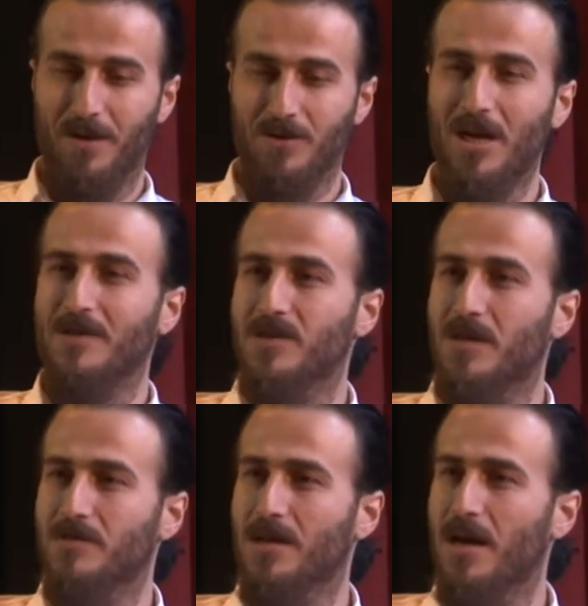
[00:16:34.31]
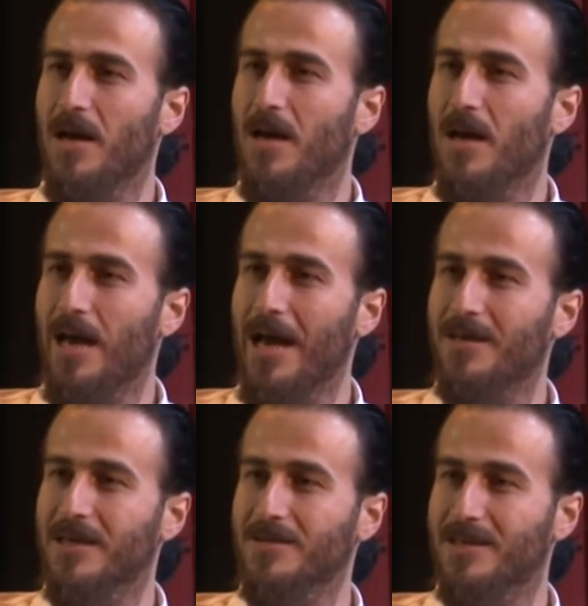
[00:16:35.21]
Şan sınavında
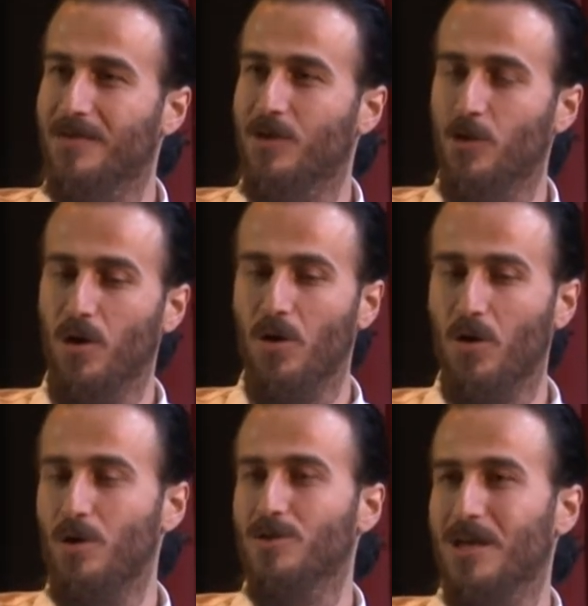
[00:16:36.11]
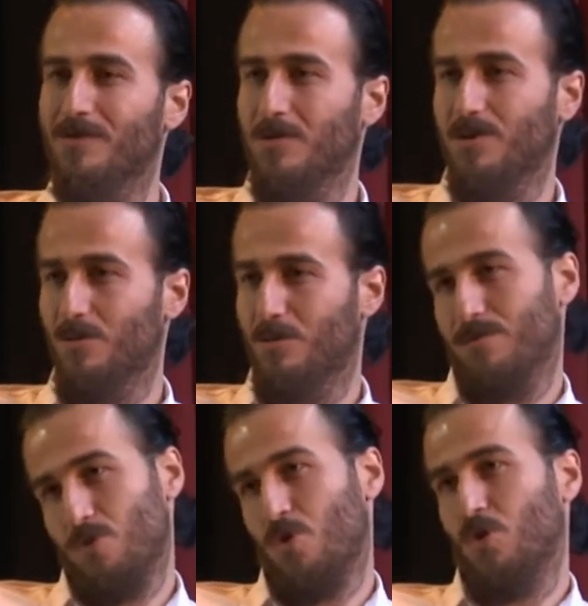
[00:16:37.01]
herkes sınava giriyor. Ön tarafta bizim
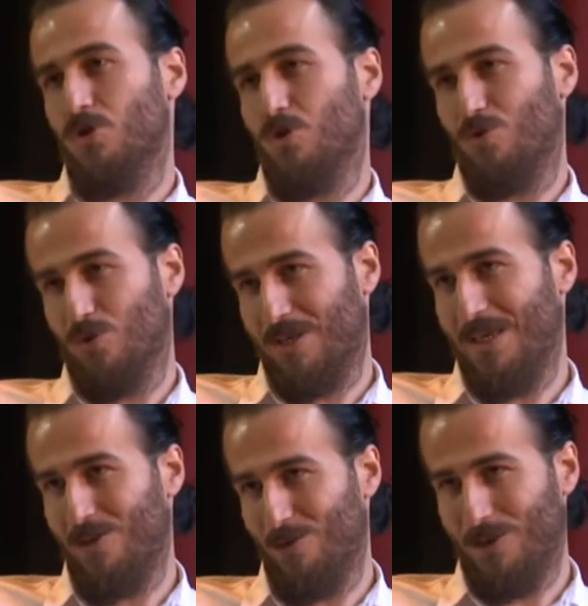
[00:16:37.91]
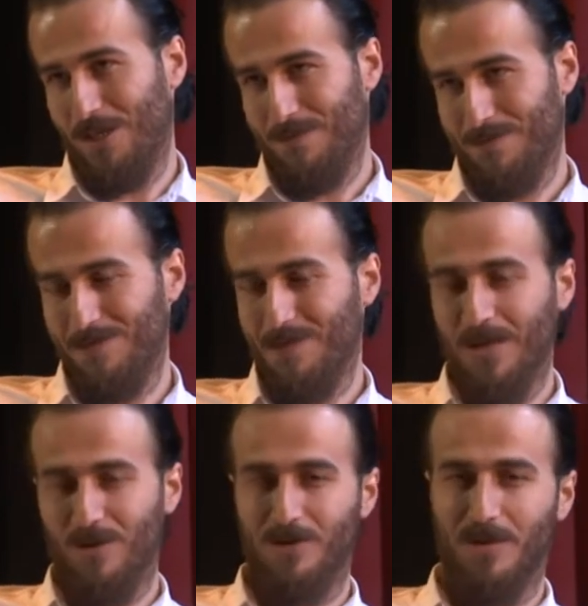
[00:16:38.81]
o hoca oturuyor. Kenan Hoca. Hı hı.
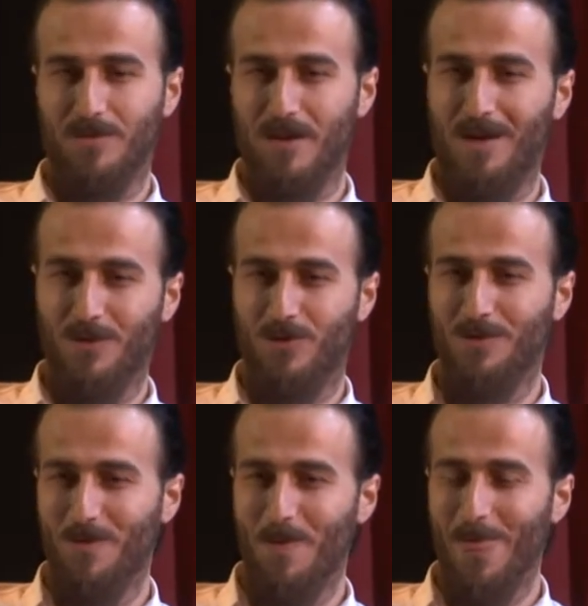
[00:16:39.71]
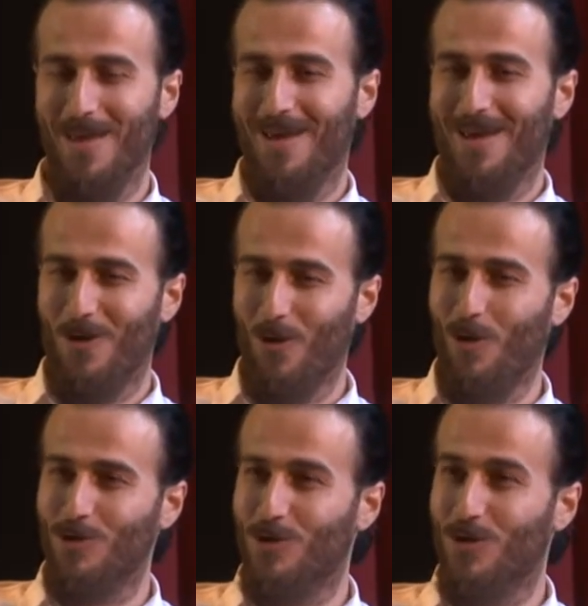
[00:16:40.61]
Kenan Hocam sağ olsun. O
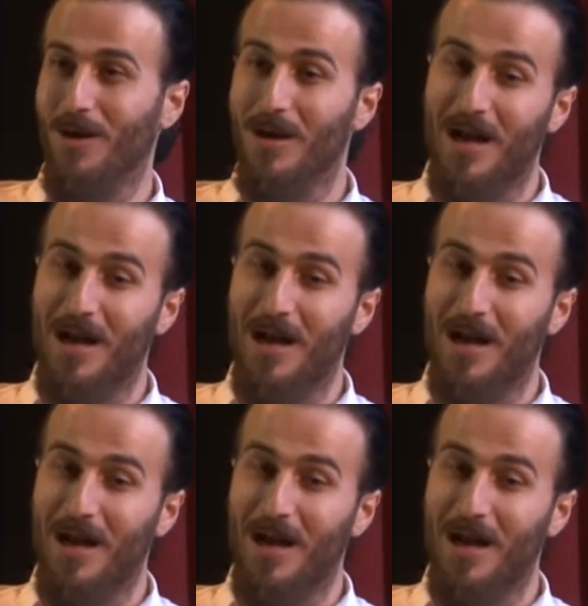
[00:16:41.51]
oturuyor.